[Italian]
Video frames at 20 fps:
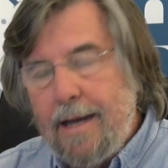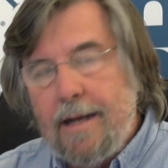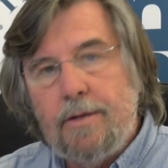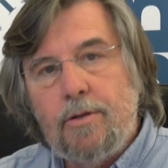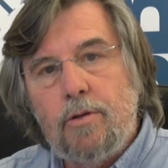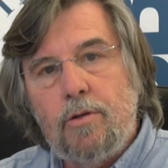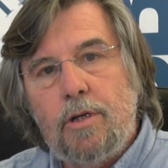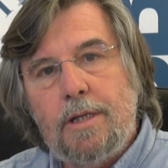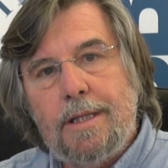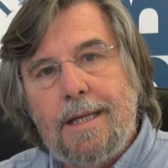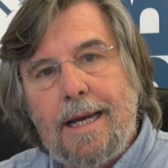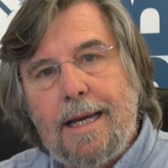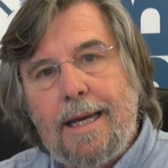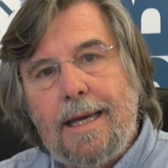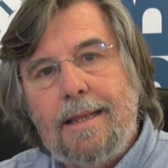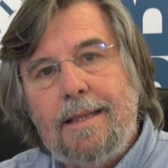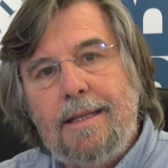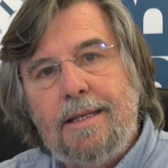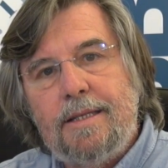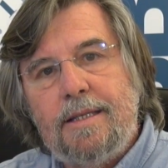la società
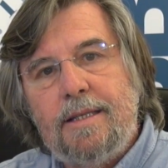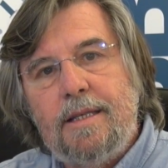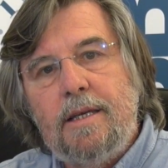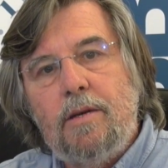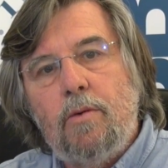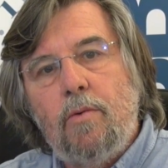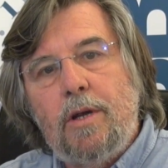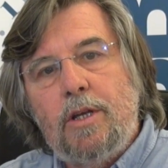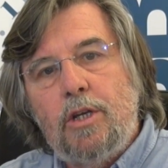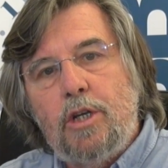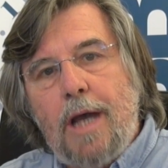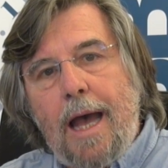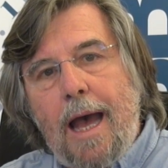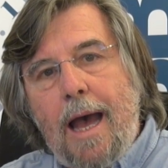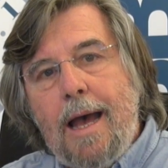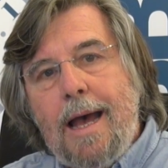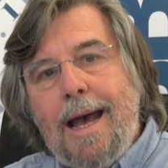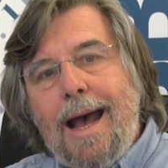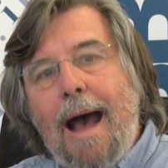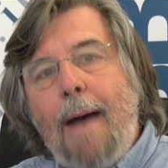che distingue
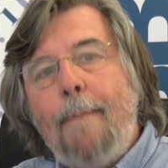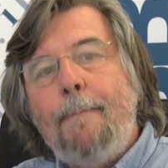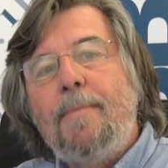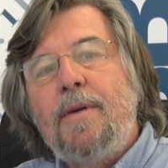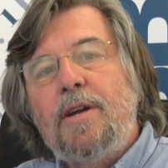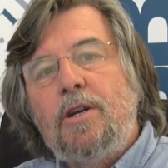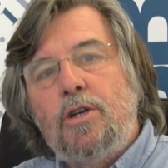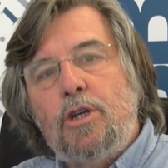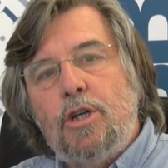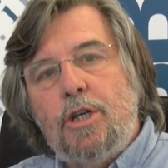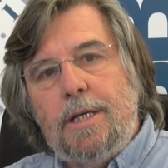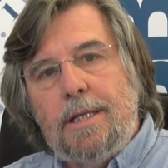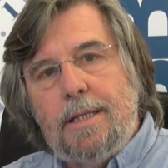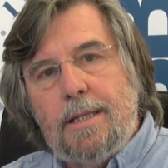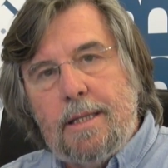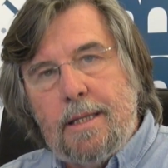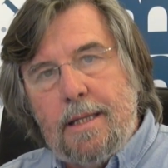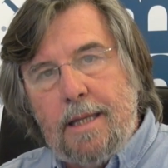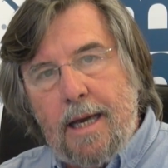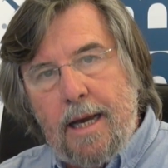già a
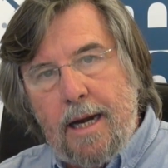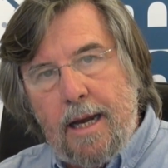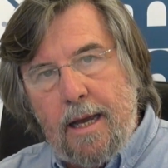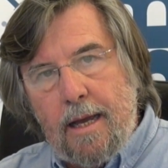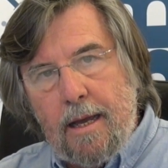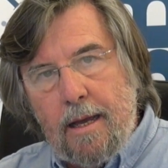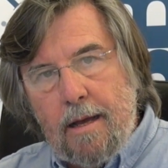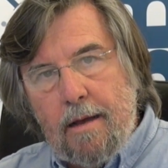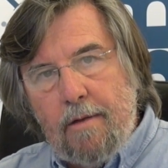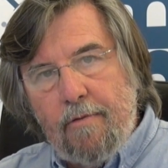prescindere